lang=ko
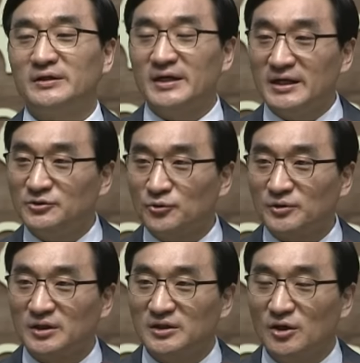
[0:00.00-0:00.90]

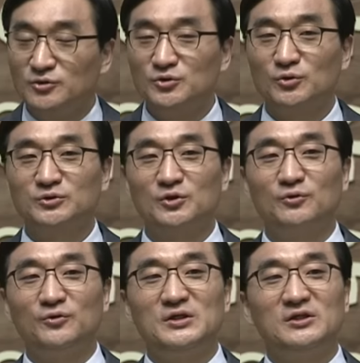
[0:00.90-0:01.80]
계속
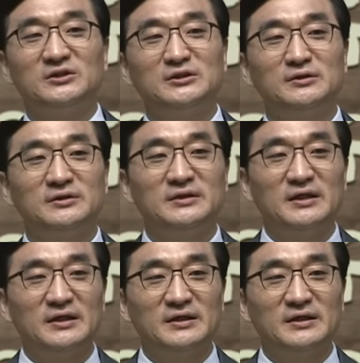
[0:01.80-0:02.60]
연속적으로 이어지는